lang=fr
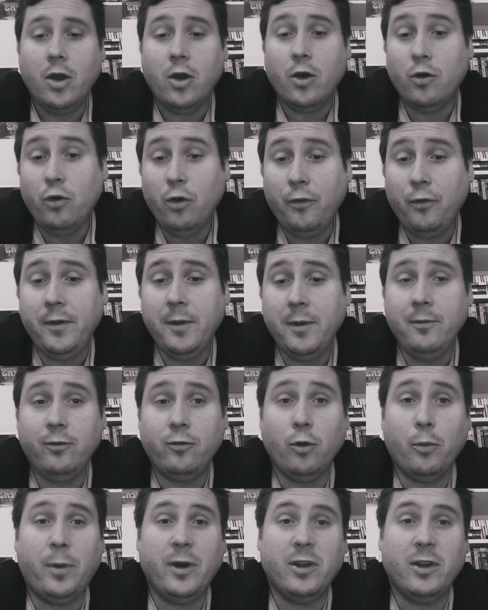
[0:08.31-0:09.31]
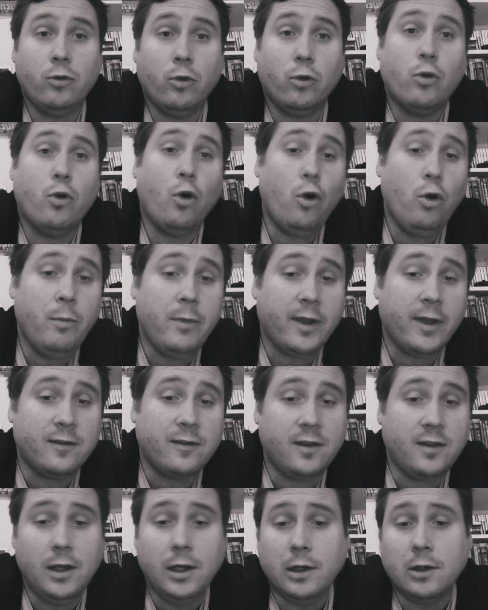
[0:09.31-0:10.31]
Le film se passe donc au
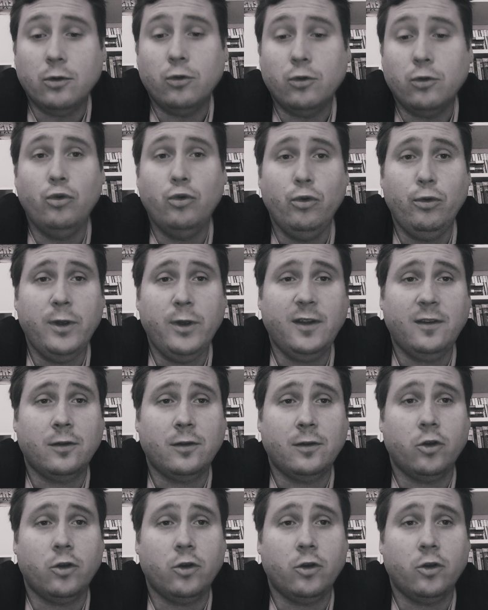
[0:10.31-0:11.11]
Mexique où Luis,